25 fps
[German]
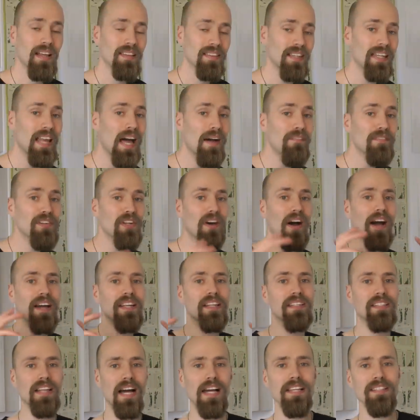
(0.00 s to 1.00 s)
Dann haben wir noch
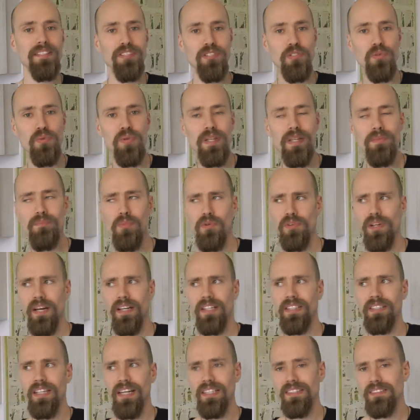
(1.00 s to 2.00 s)
eine Nice Cream oder
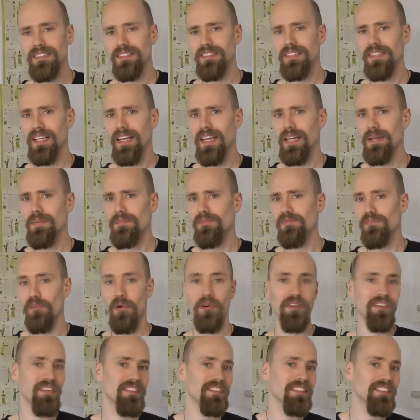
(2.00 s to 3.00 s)
eine Nice Creme
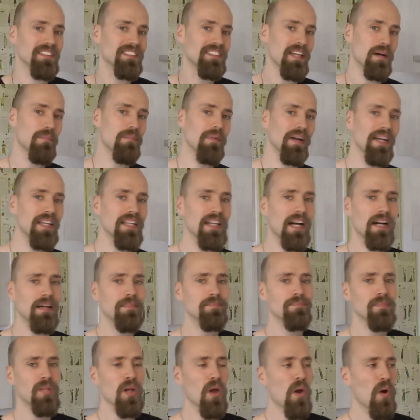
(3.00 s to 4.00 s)
von
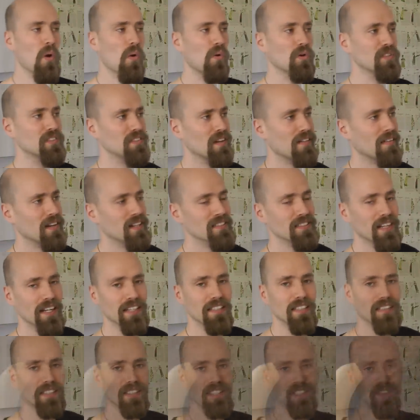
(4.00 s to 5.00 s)
Sabrina. Und zwar war das
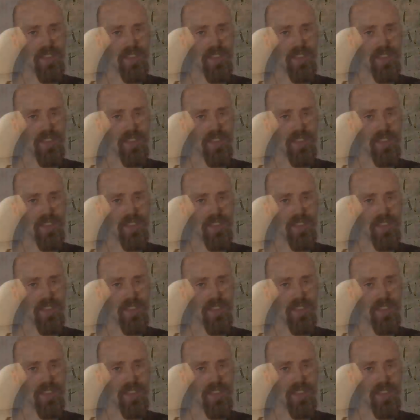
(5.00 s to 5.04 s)
eine